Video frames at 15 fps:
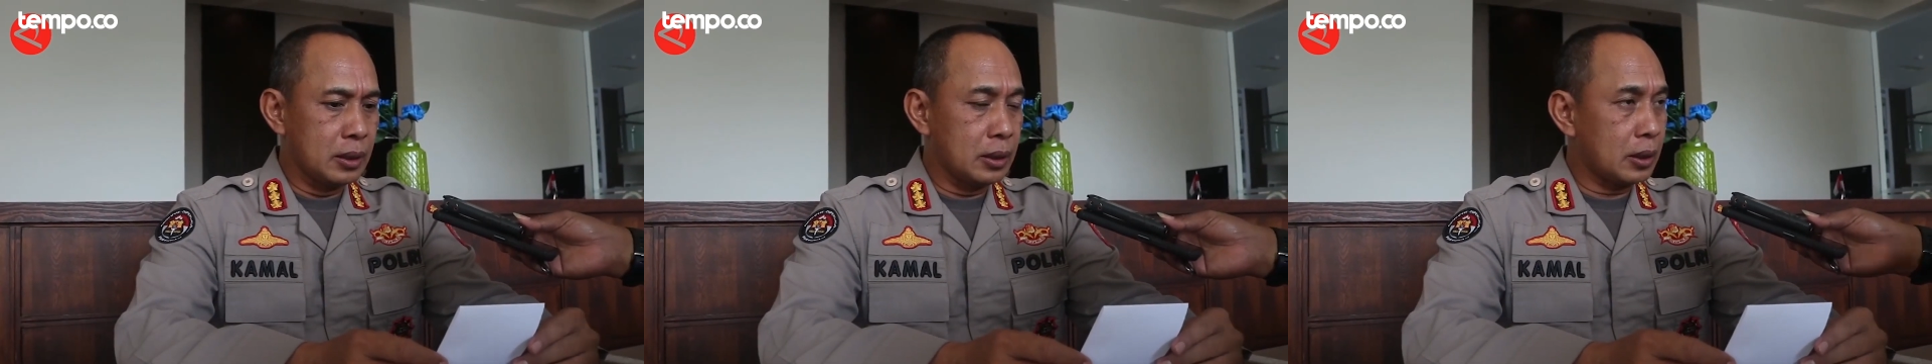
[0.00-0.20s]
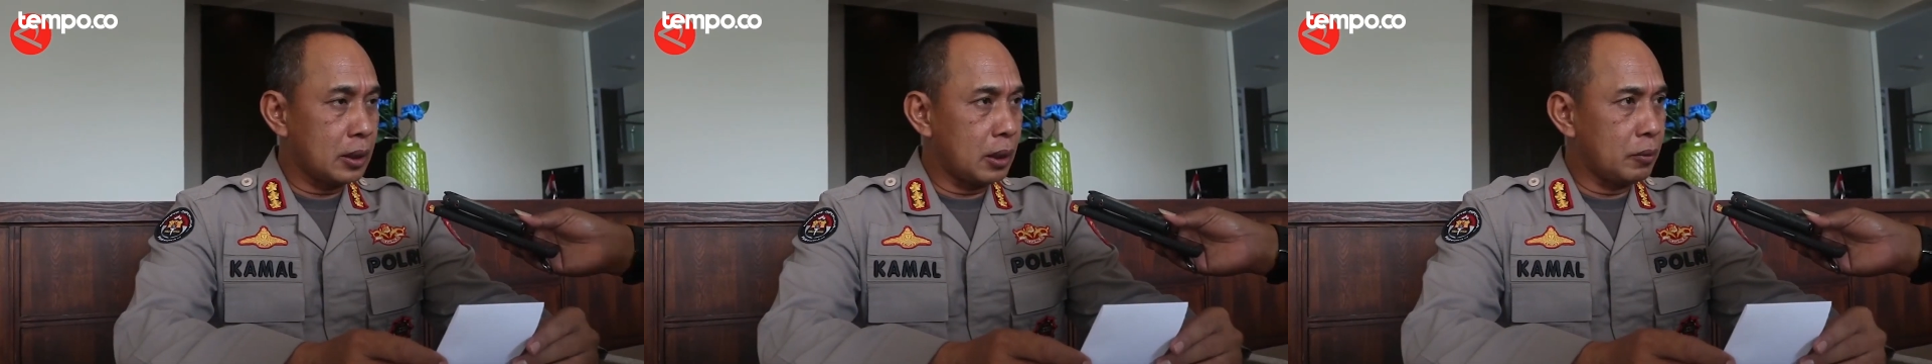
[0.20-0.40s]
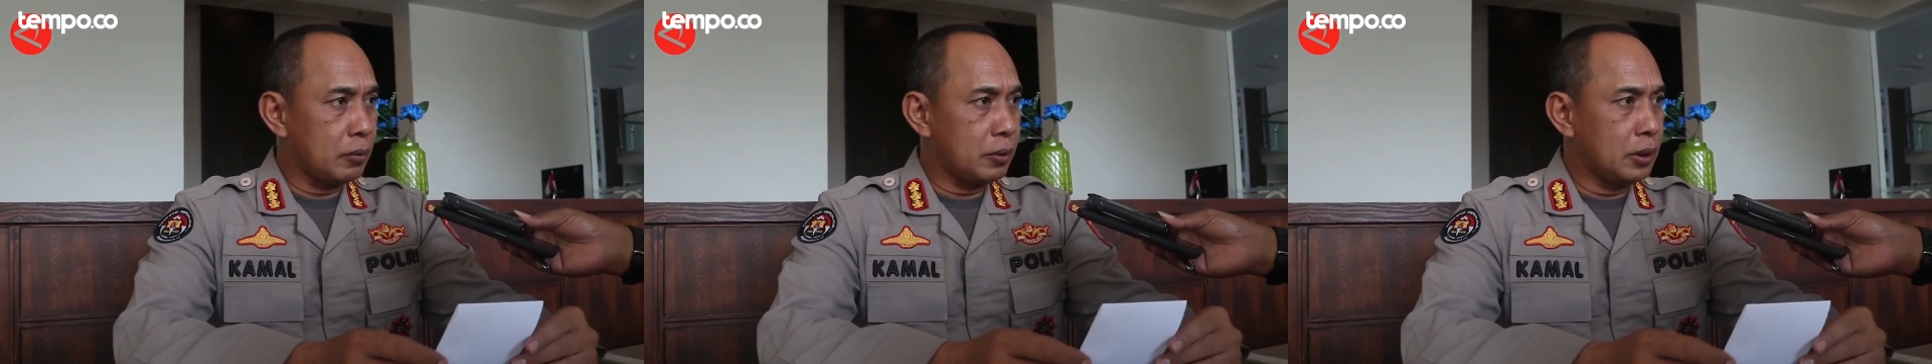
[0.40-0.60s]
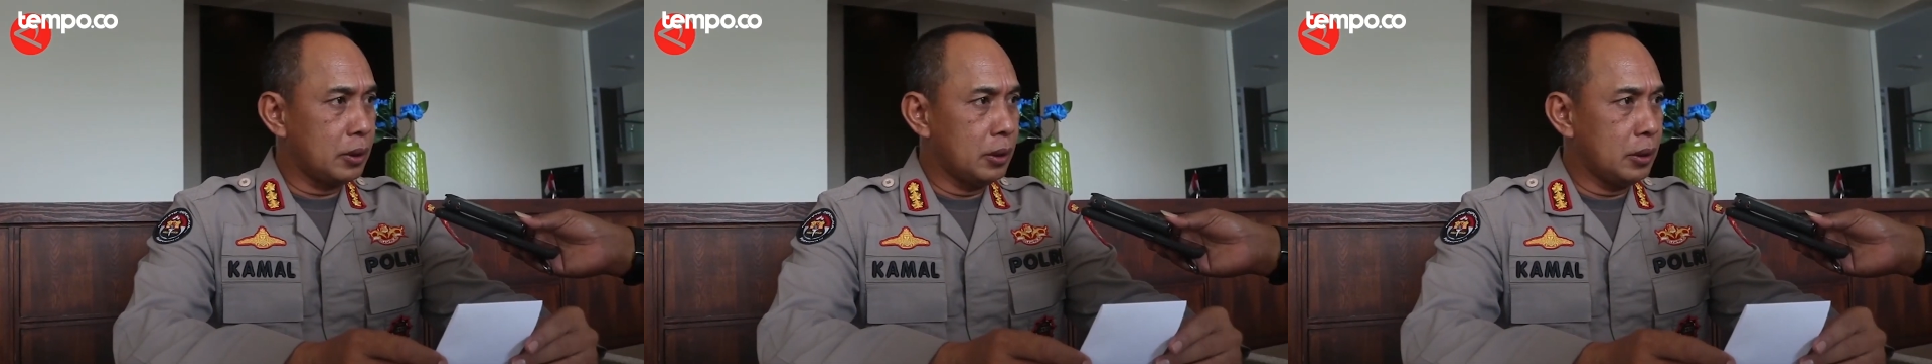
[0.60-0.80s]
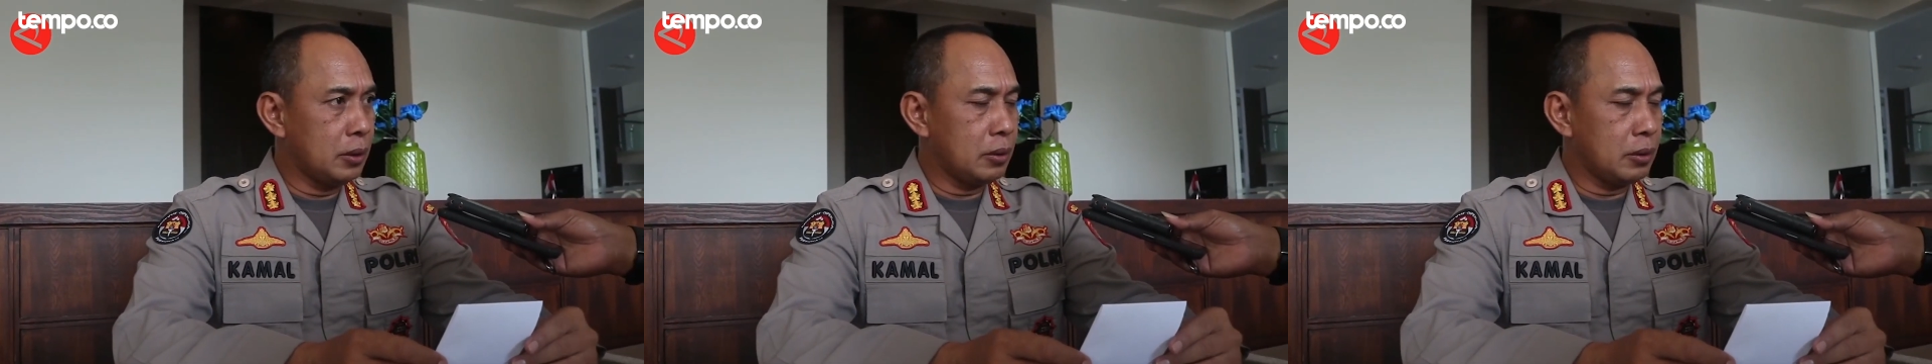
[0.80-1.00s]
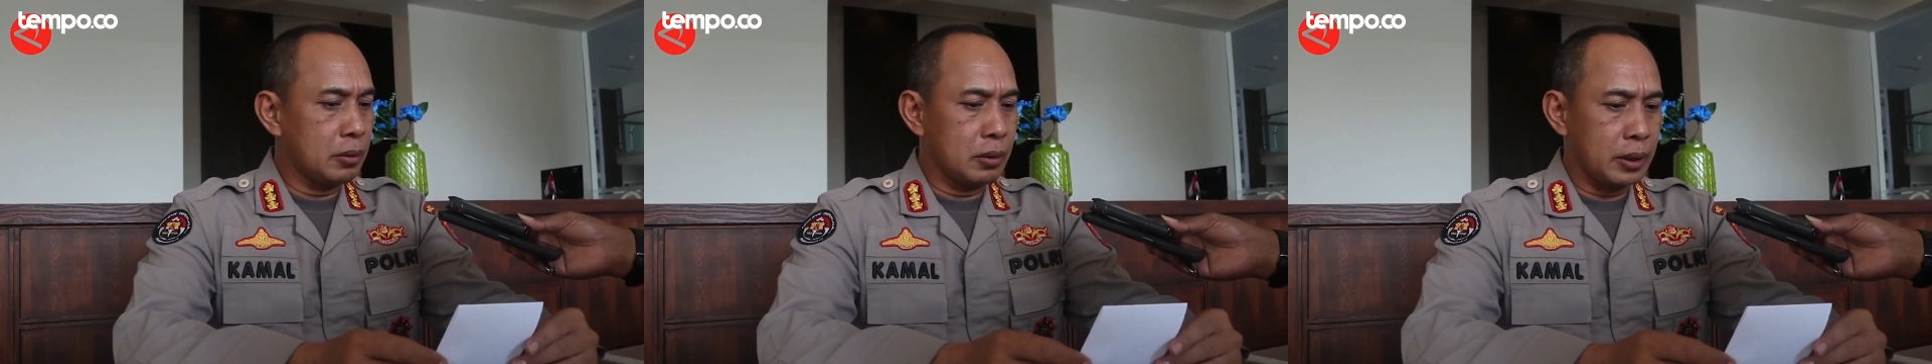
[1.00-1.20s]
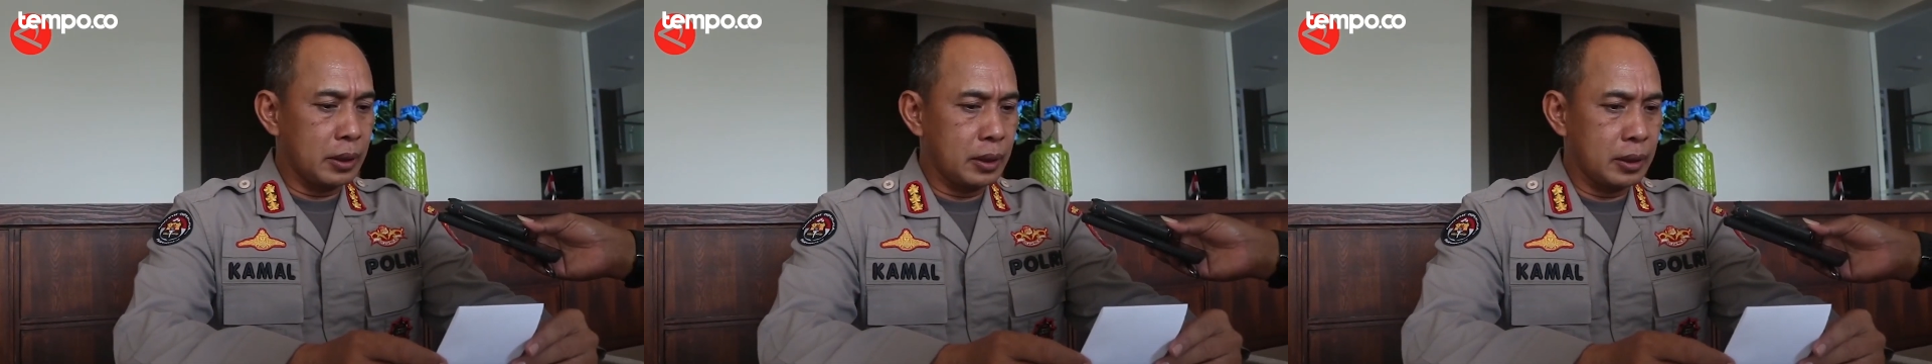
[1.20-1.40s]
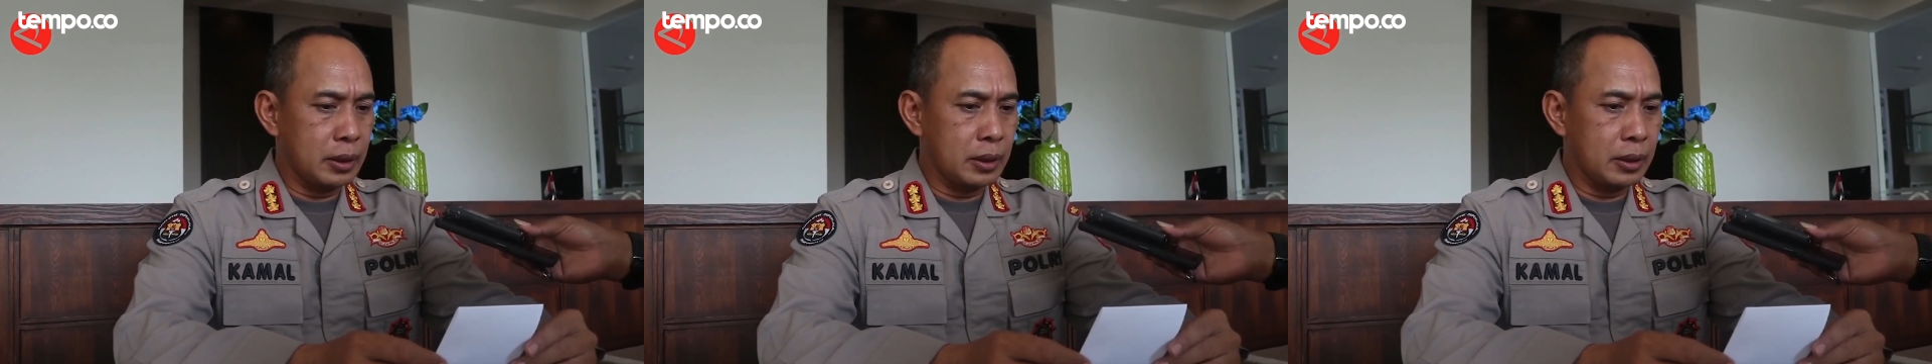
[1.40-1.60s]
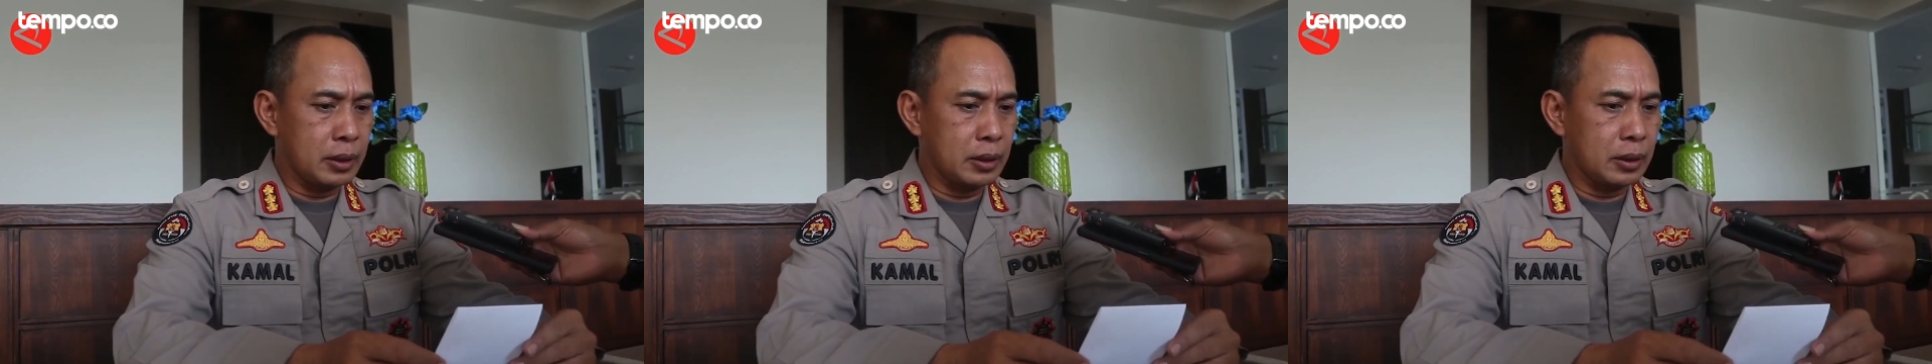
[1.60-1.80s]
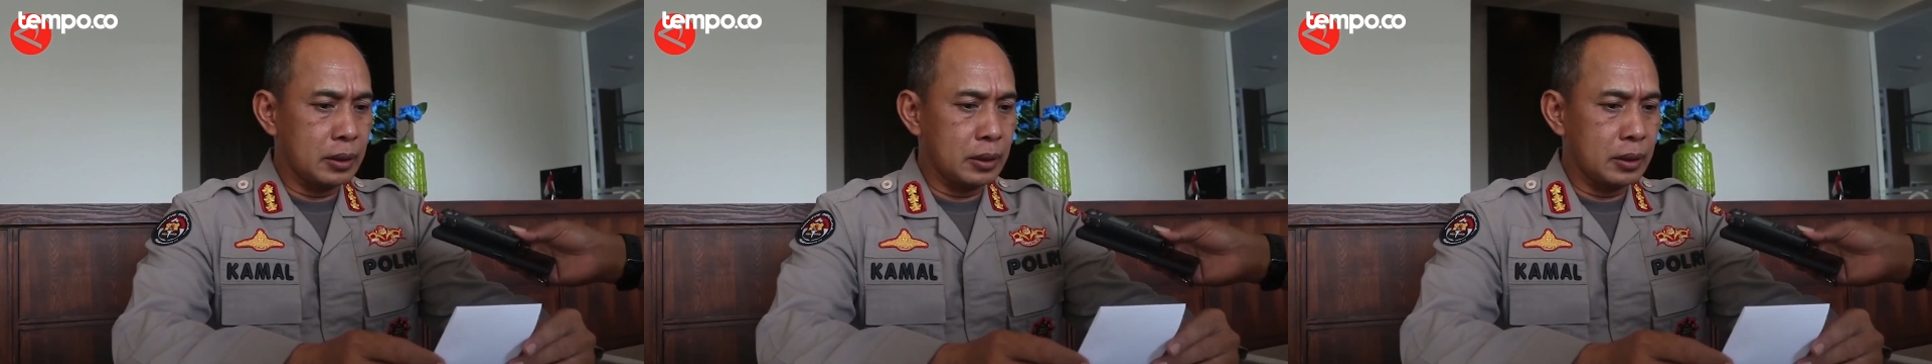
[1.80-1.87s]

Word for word: diketahui oleh e,